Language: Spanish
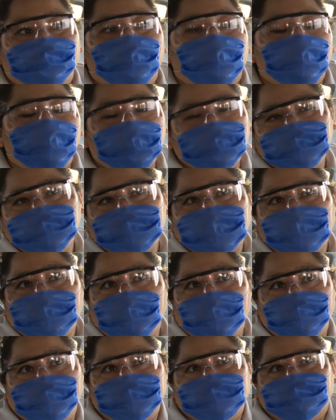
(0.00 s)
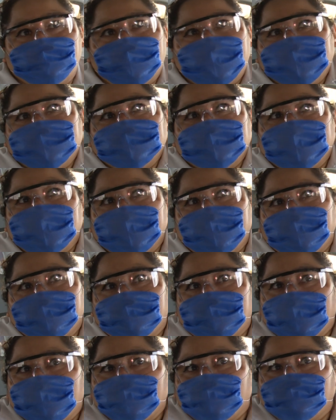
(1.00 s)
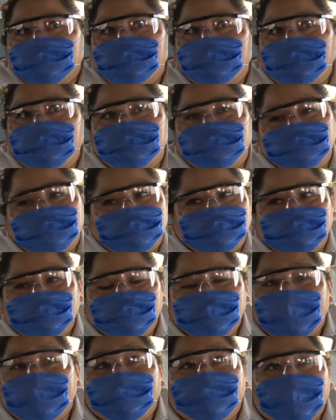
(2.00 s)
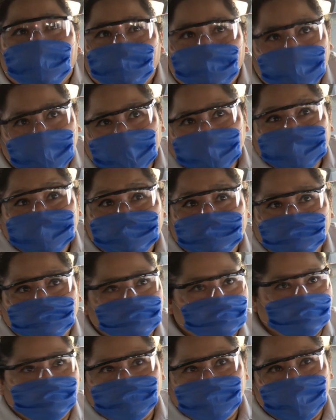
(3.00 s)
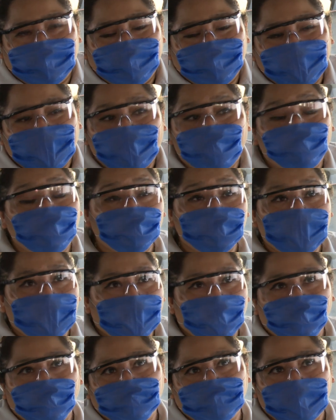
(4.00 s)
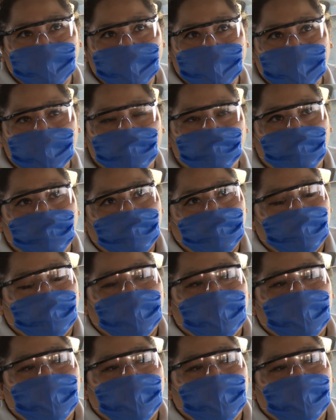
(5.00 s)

como diciendo, pues parece que tiene una enfermedad que pudiera contagiar, ¿no?